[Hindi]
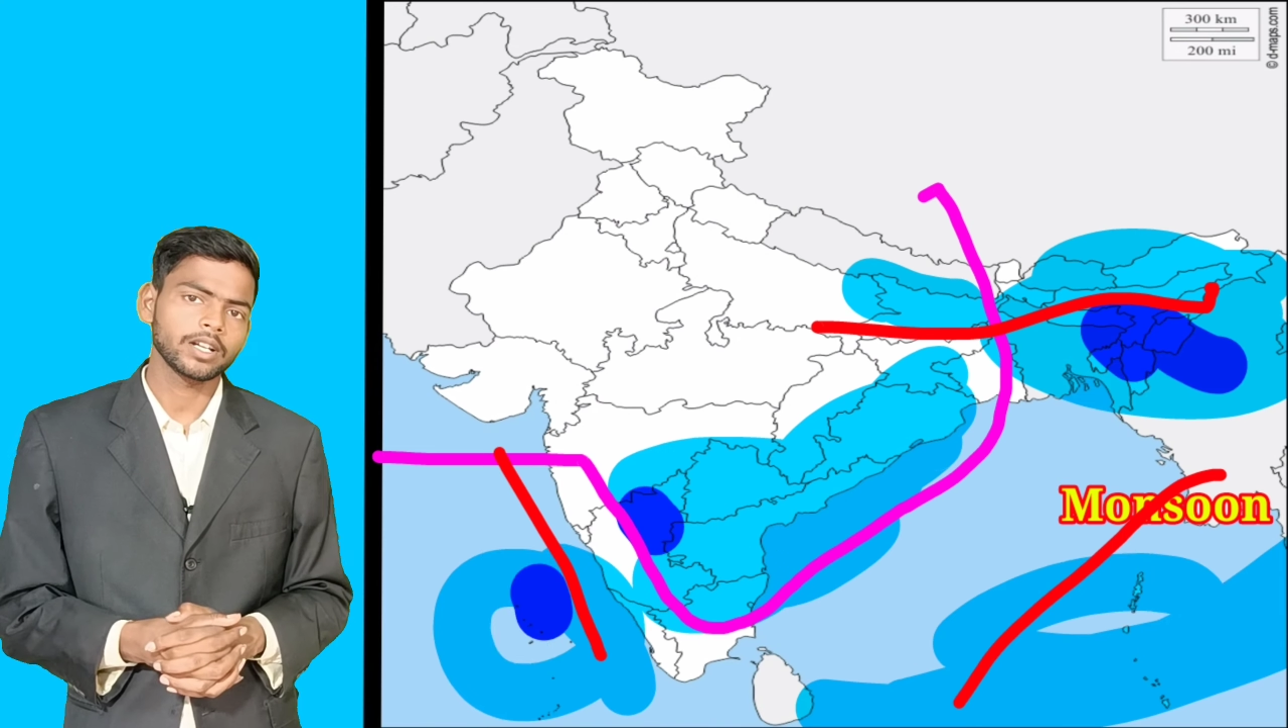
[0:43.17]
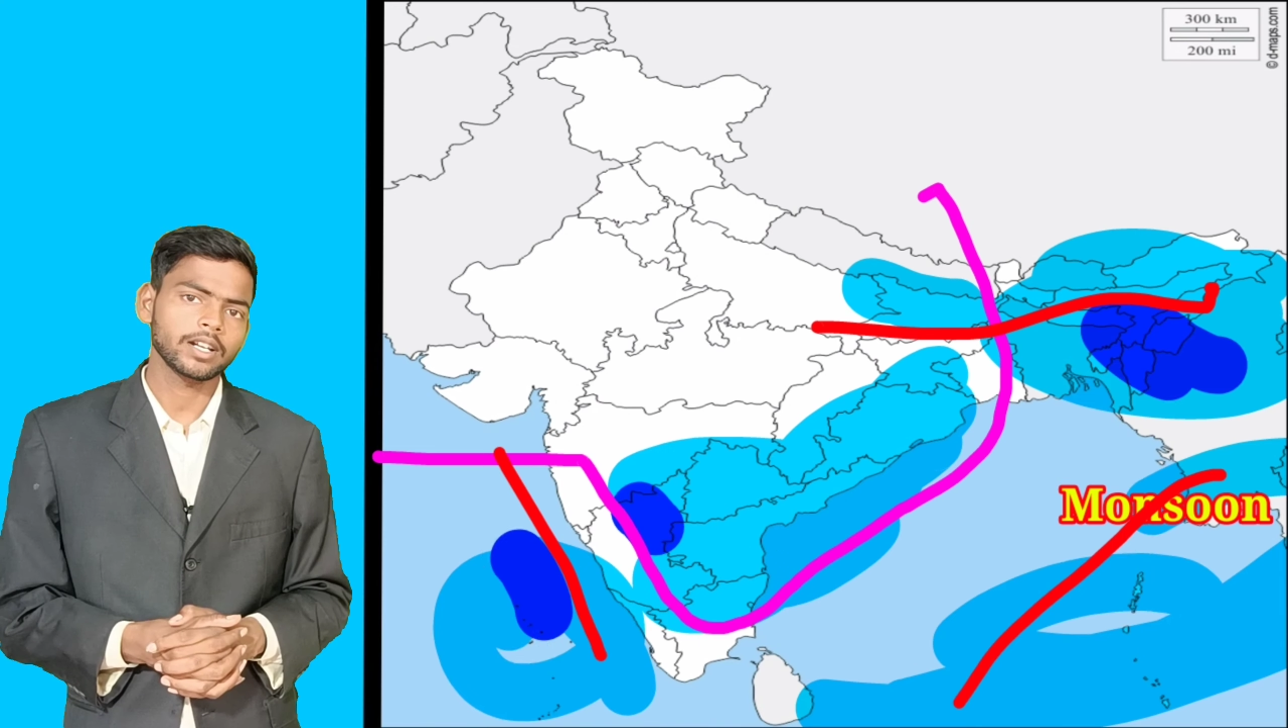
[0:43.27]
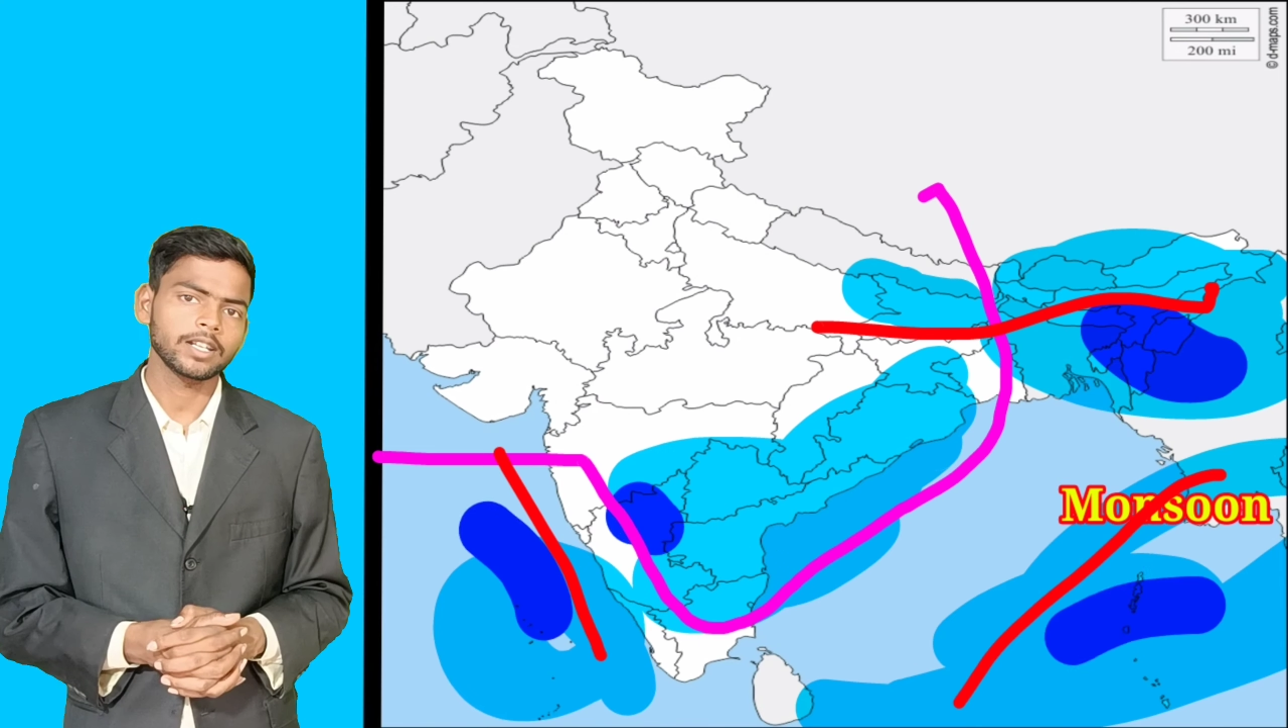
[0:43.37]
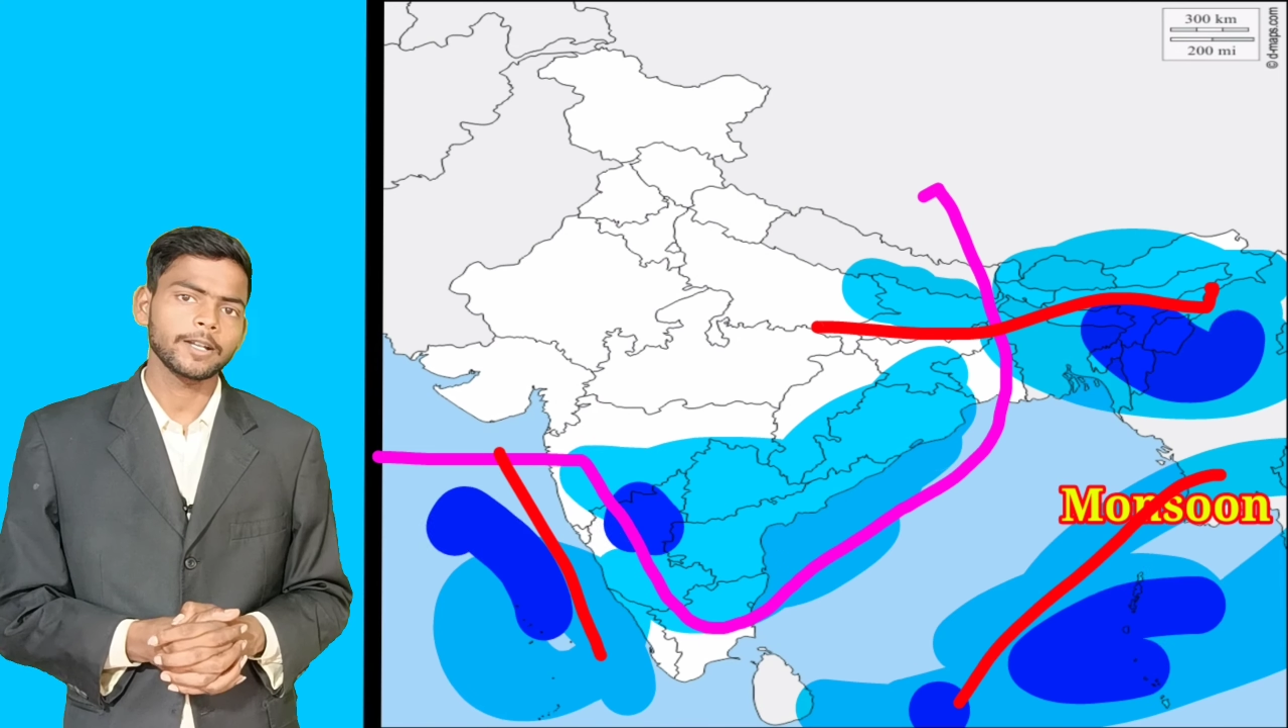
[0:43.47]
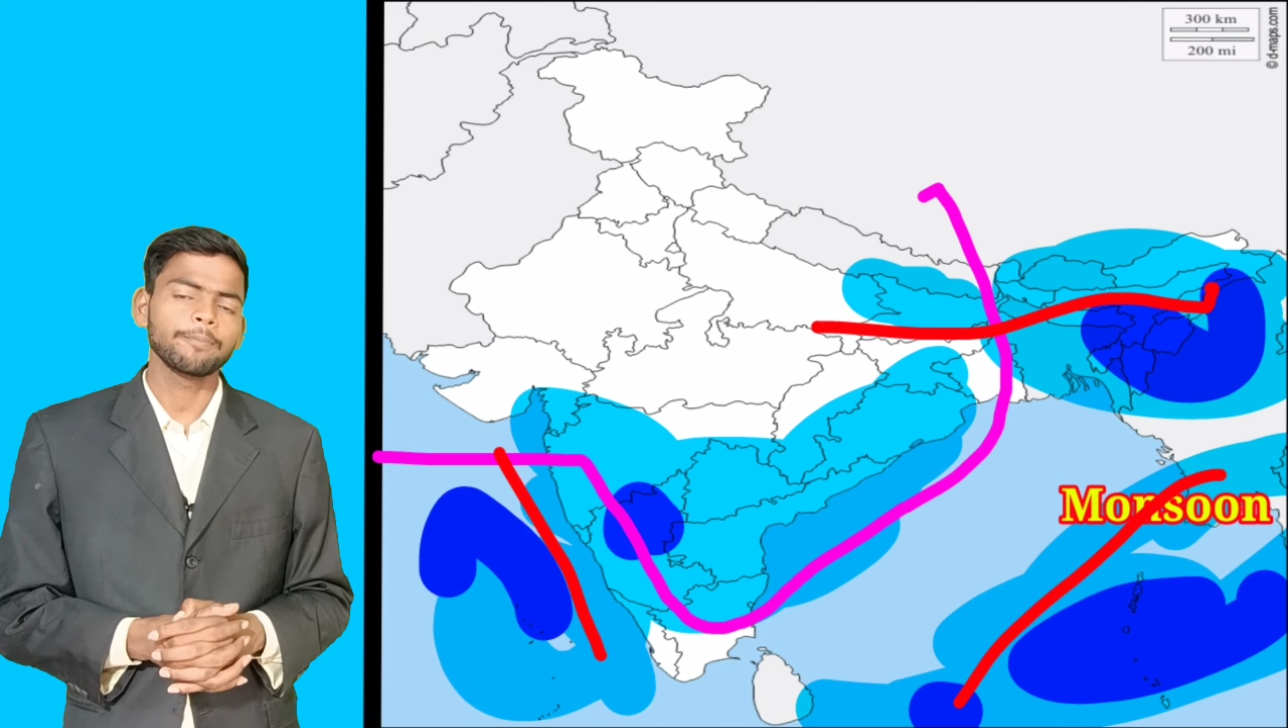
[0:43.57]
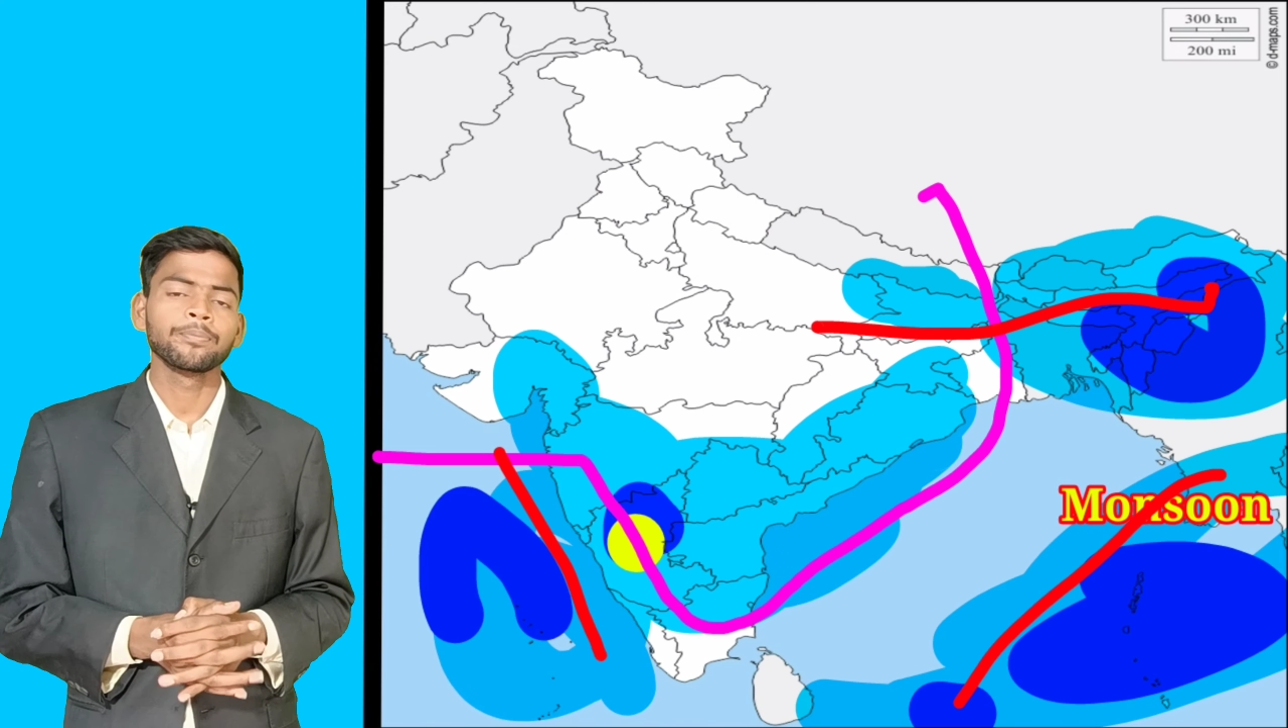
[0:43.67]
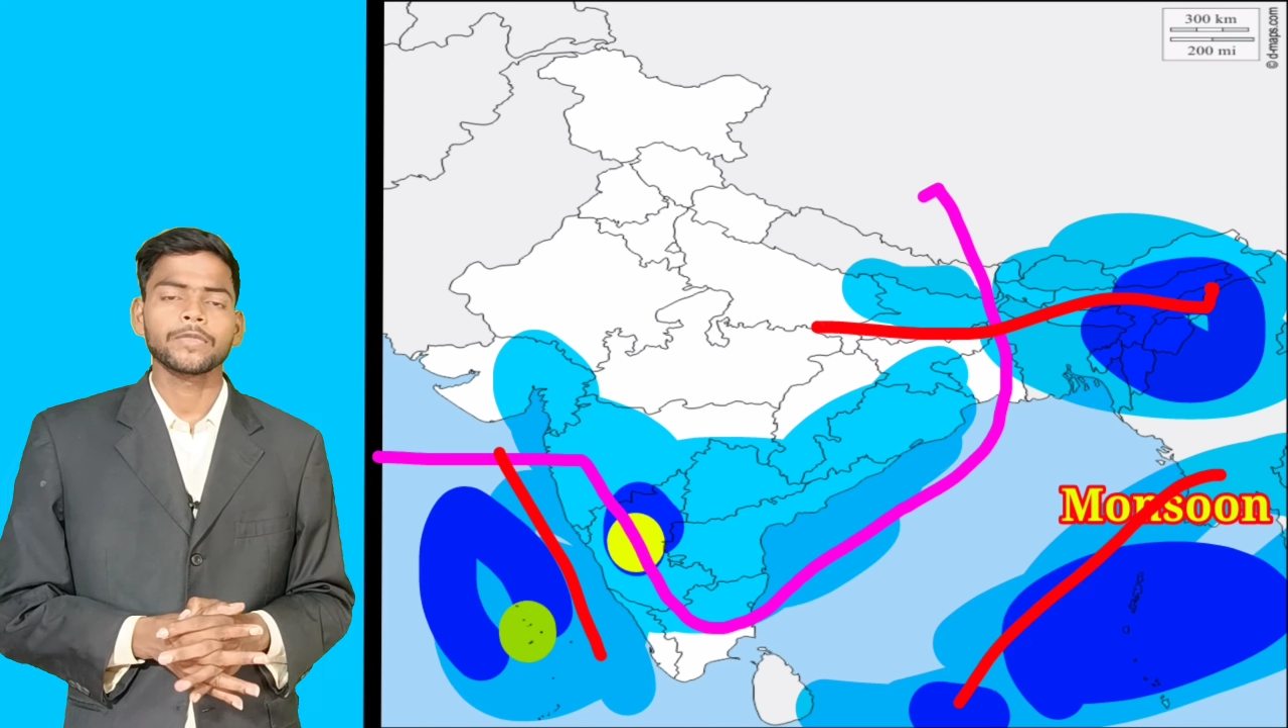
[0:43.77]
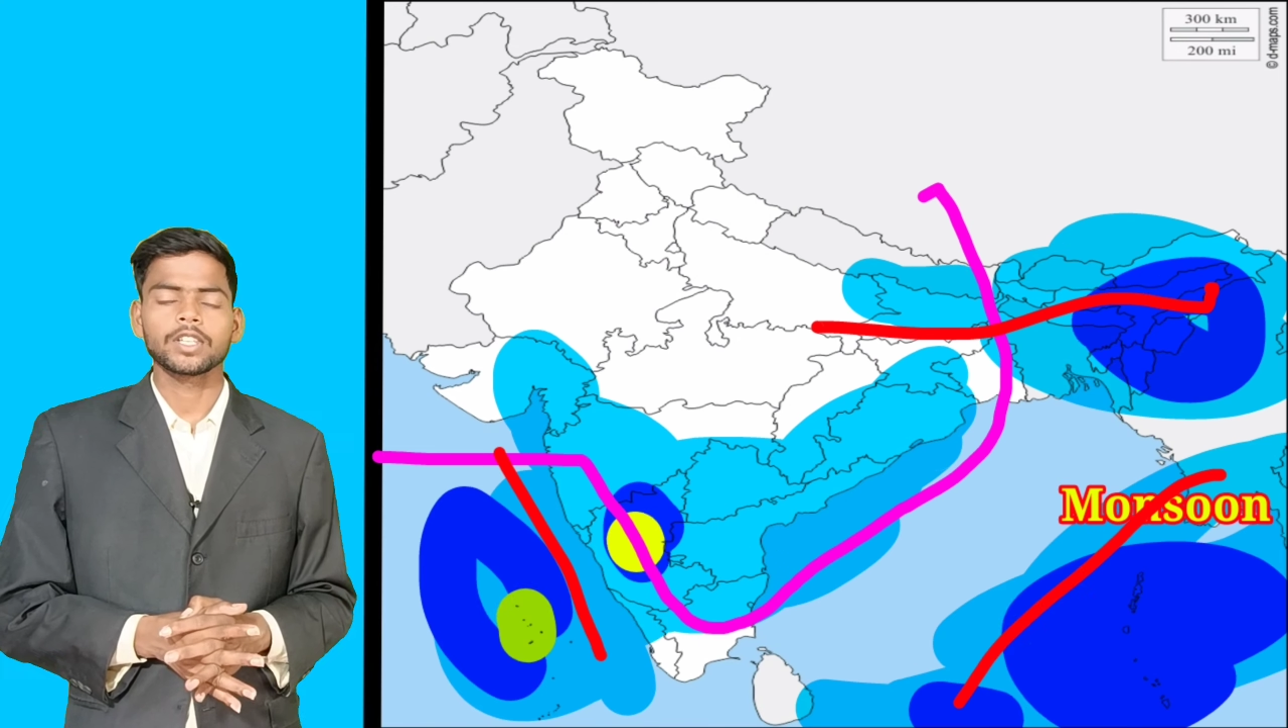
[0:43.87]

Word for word: नहीं कर रहे हैं